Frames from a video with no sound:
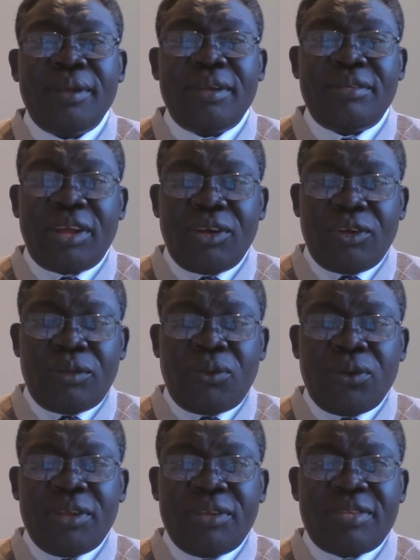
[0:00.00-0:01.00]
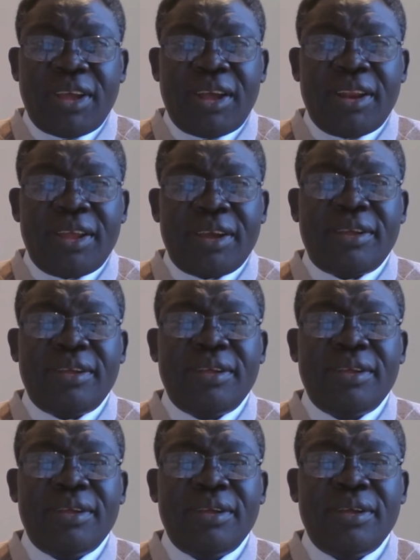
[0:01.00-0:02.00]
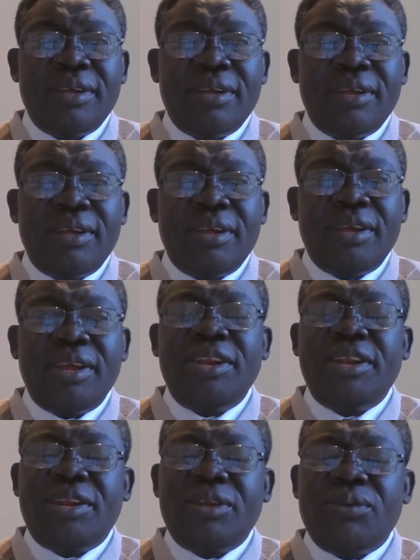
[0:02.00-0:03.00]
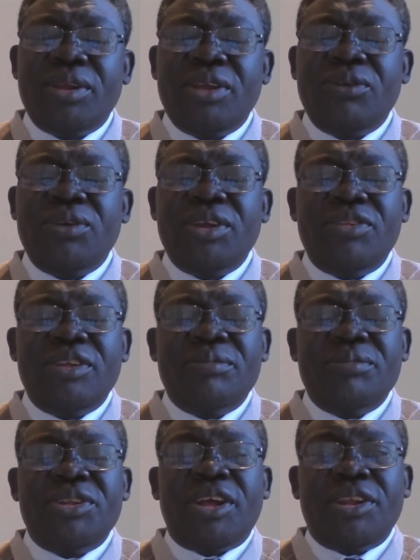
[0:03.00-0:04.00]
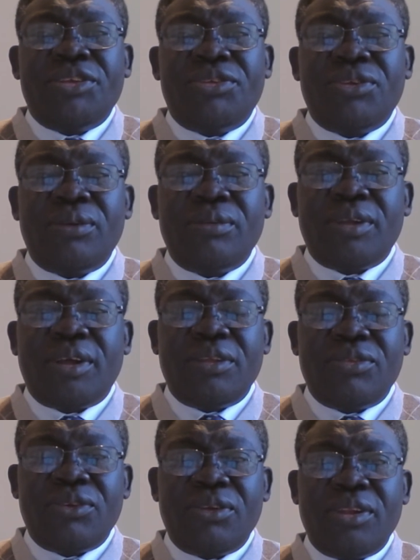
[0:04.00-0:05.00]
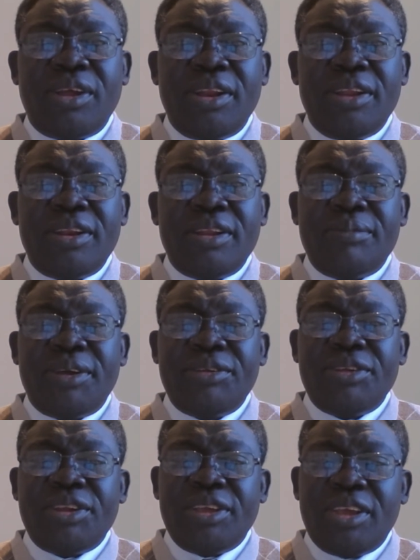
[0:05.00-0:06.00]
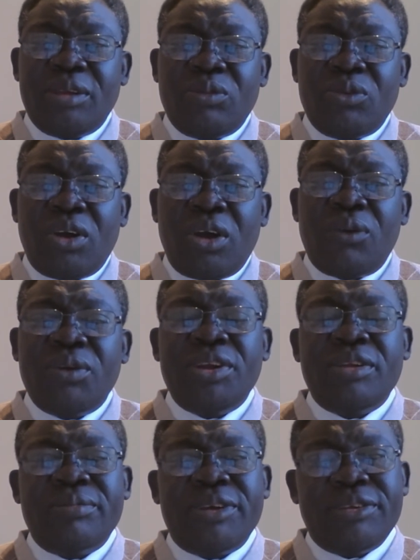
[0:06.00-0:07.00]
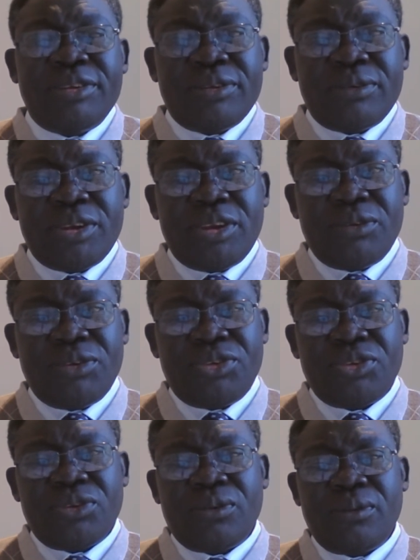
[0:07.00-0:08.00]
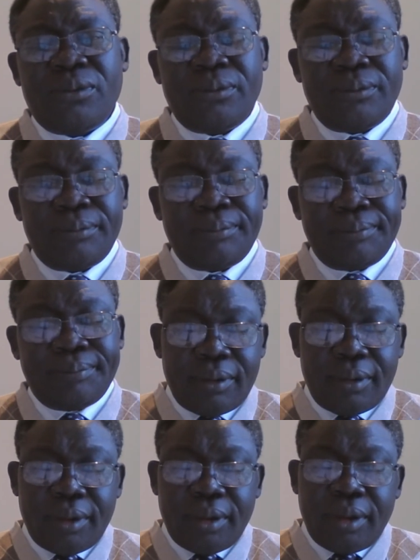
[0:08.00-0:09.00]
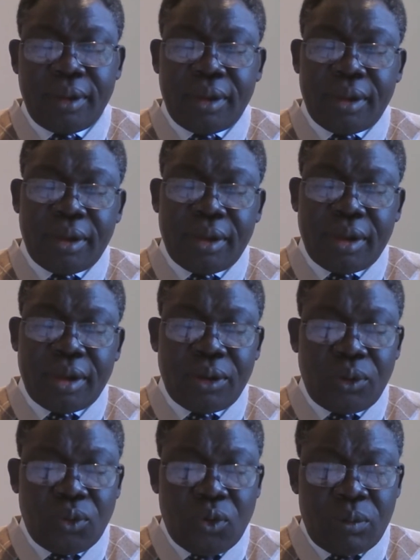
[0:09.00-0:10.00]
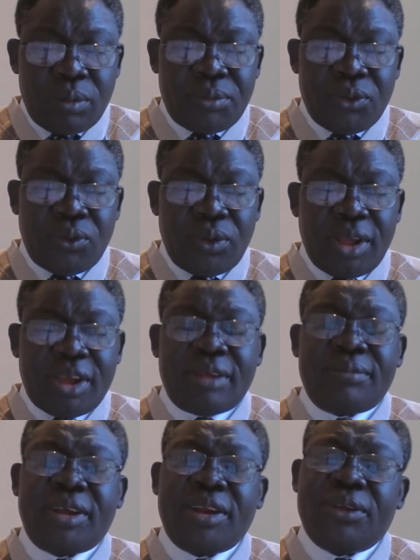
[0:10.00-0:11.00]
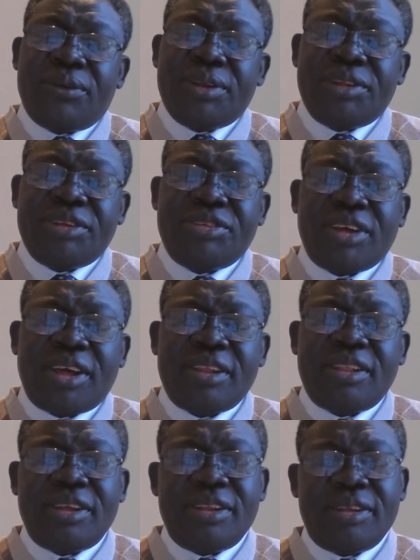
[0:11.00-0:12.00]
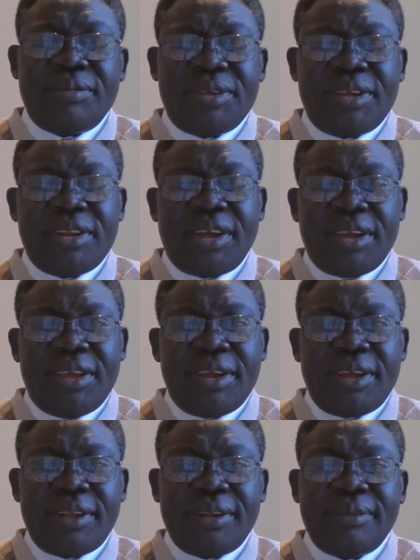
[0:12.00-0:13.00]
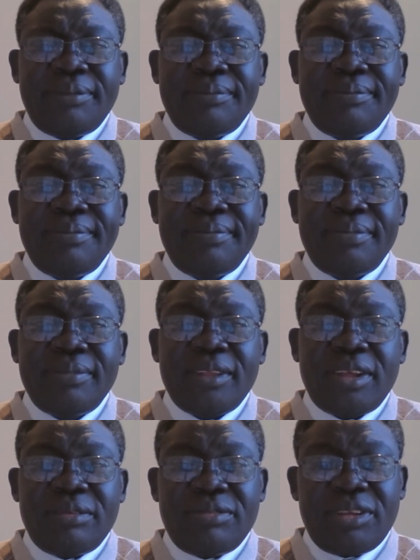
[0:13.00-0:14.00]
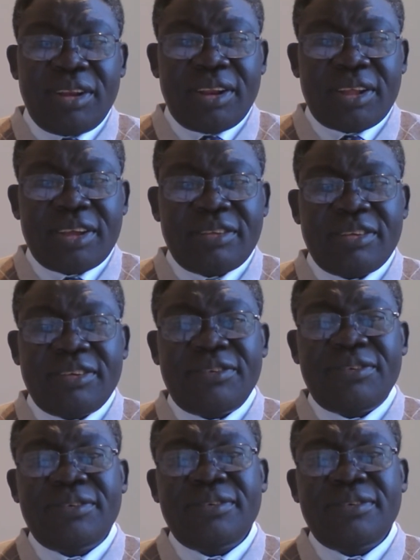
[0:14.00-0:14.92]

عشان لو بوليس سألك انت توريه اذن بتاع الشغل بتاع الزول اللي انت ماشي تجيبه او انت ماشي توديه الشغل آه، حكومة بيقول لك كمان لو انت شعرت انت بجيد عيان امشي للكشف